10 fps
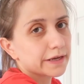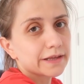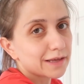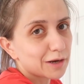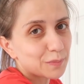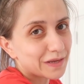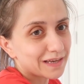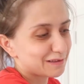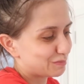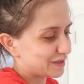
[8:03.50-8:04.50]
ne kadar
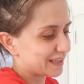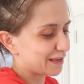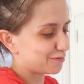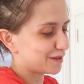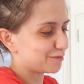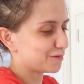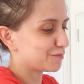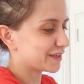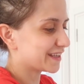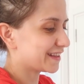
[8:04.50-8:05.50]
beyaz birikebilir bir
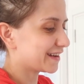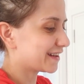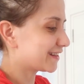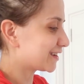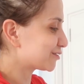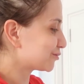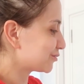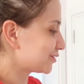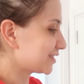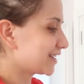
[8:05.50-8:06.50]
makine kadar
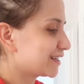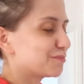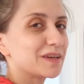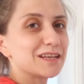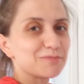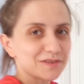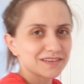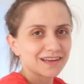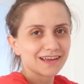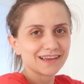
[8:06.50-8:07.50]
sonuçta hani belli
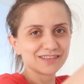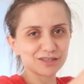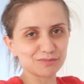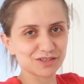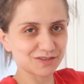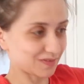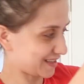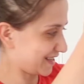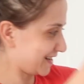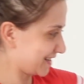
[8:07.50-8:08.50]
bir çamaşır
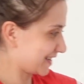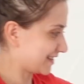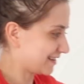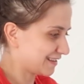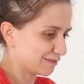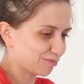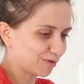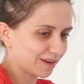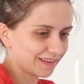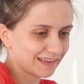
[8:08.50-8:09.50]
vesaire geçirdik
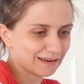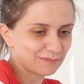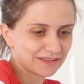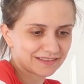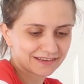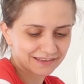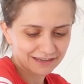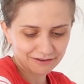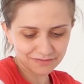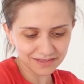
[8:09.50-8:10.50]
buraya da elbette
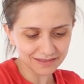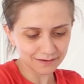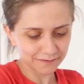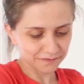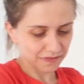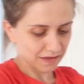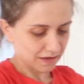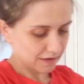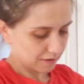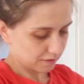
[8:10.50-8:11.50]
kıyafet.
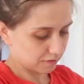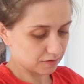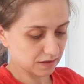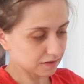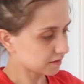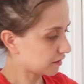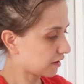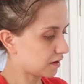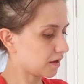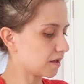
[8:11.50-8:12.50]
O yüzden
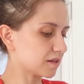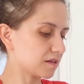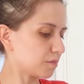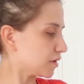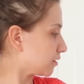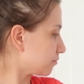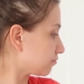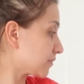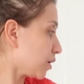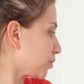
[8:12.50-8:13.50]
az ama
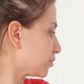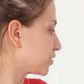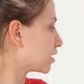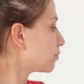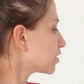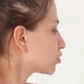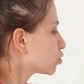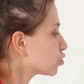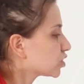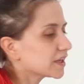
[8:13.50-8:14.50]
ne yapalım yıkamak
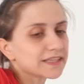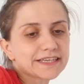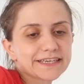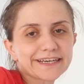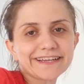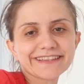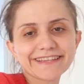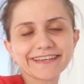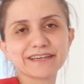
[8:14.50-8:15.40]
zorundaydık yıkandı.